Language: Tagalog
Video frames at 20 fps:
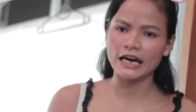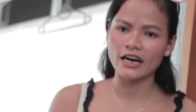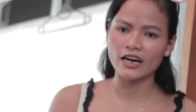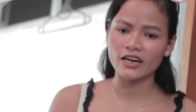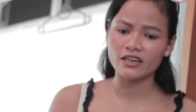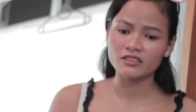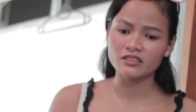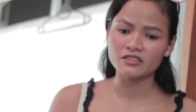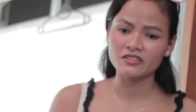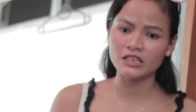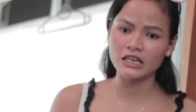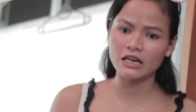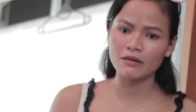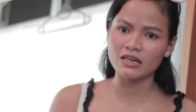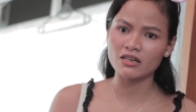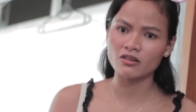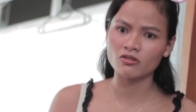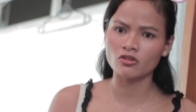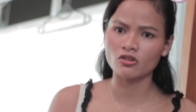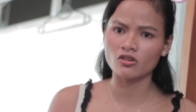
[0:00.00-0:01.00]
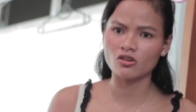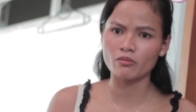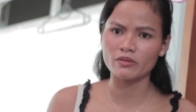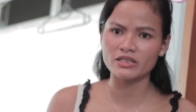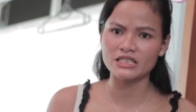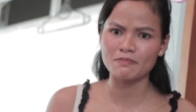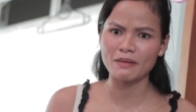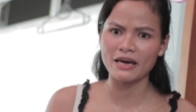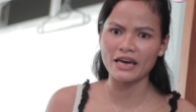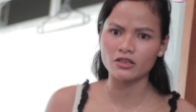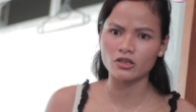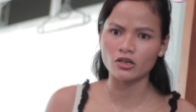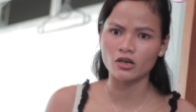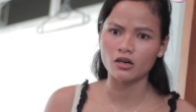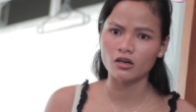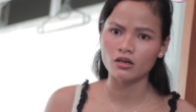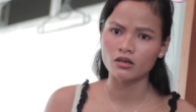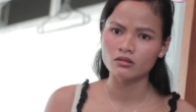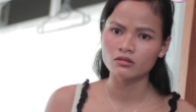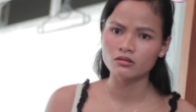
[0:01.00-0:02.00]
ha? Ah. Hindi ka marunong
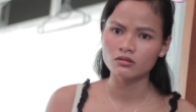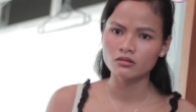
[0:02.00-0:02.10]
rumespeto?